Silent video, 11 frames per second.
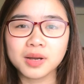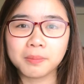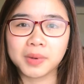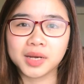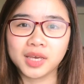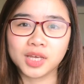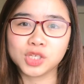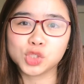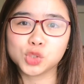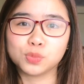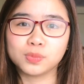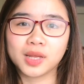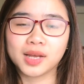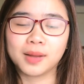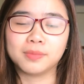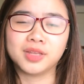mà khiến cho chúng ta
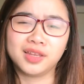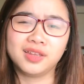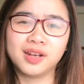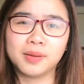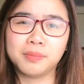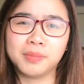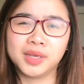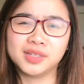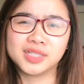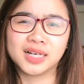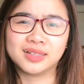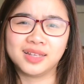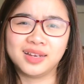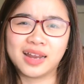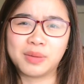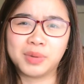cảm thấy như là mình chẳng
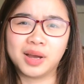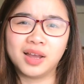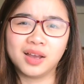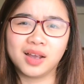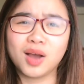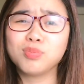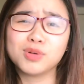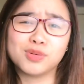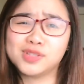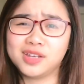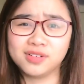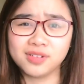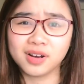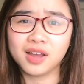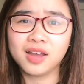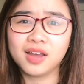thể nào mà ngóc đầu dậy
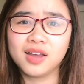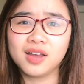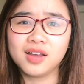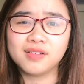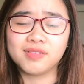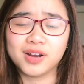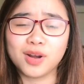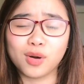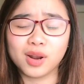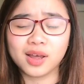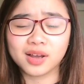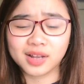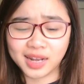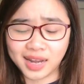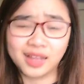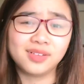được. Và đó là
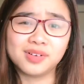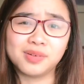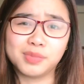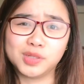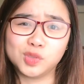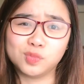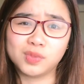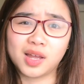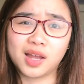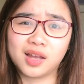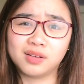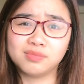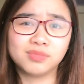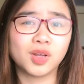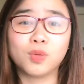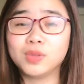cái lẽ thường mà chúng ta
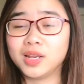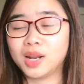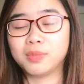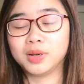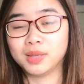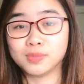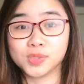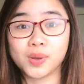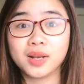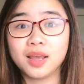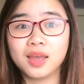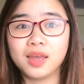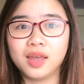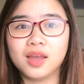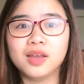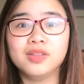không thể nào mà kiểm soát.
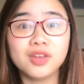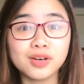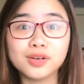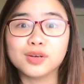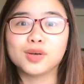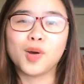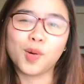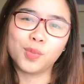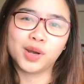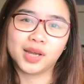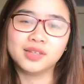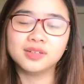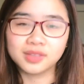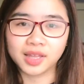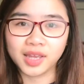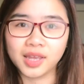Nhưng có một cái
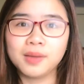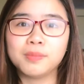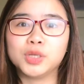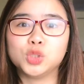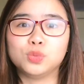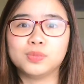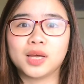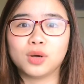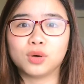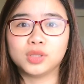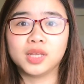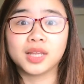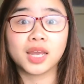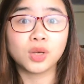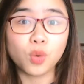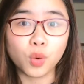thực tế mà chúng ta có thể
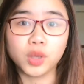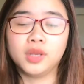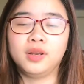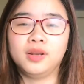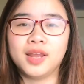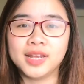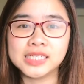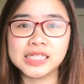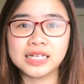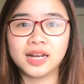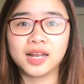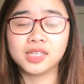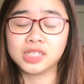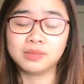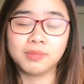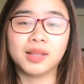thay đổi, đấy chính là
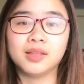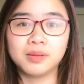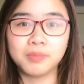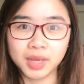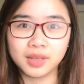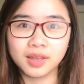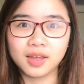chính bản thân mình.